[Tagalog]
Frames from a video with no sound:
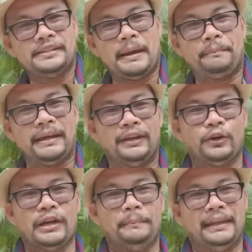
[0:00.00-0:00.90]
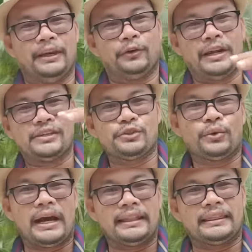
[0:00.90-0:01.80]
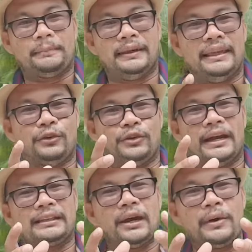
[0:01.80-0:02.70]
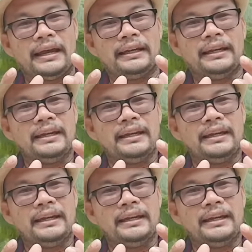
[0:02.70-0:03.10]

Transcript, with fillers: sa pre ko, napili ko na ang sukat, napili ko ng katawan,